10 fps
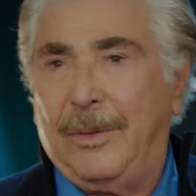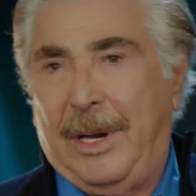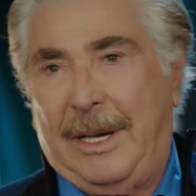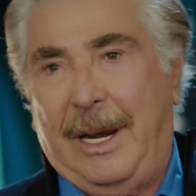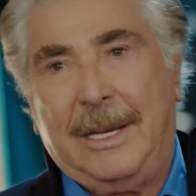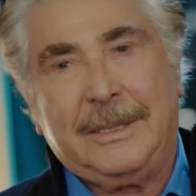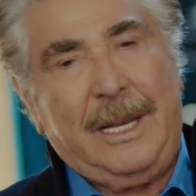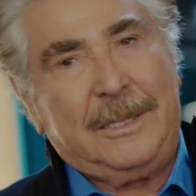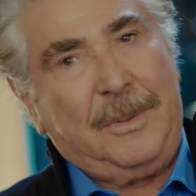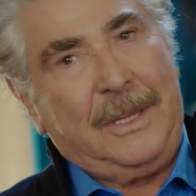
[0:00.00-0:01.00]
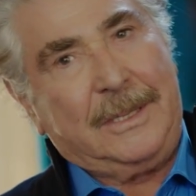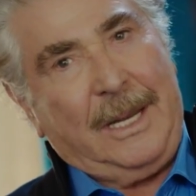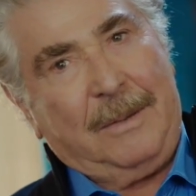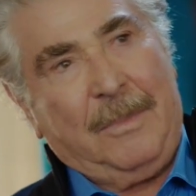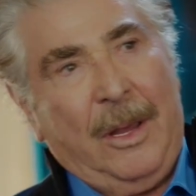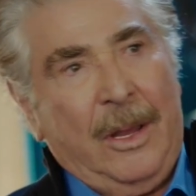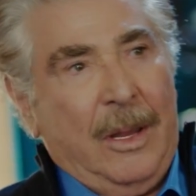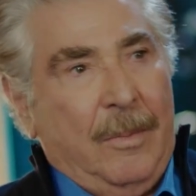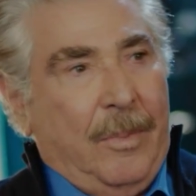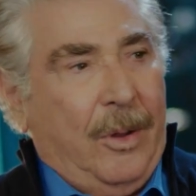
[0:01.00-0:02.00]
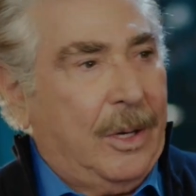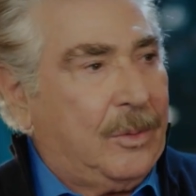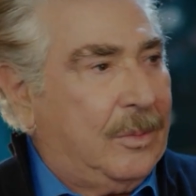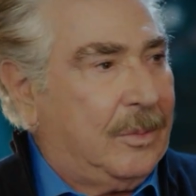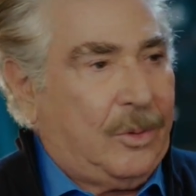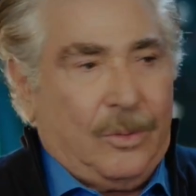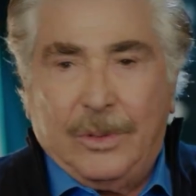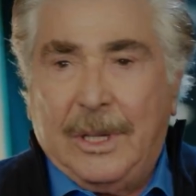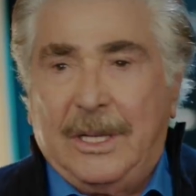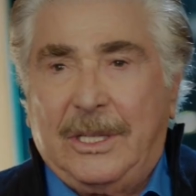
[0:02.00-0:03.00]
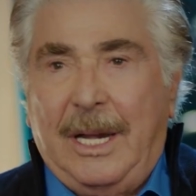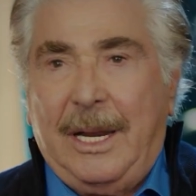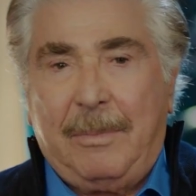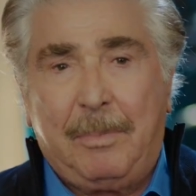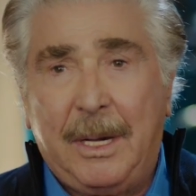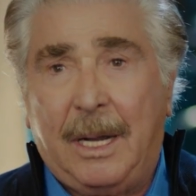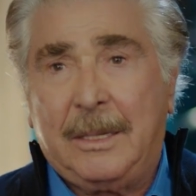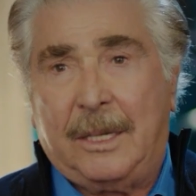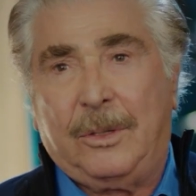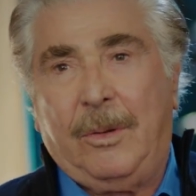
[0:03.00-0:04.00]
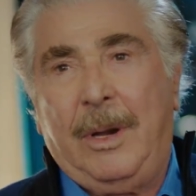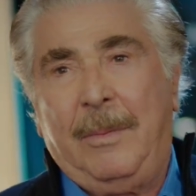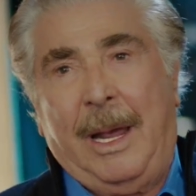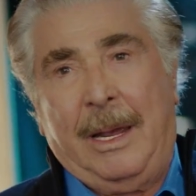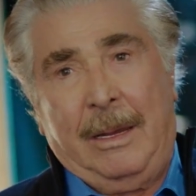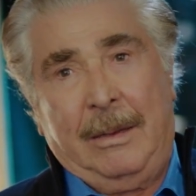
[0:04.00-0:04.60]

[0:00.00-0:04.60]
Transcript: yürekli hassas bir insanım. Böyle duygusal şeyleri bir anda söyleme.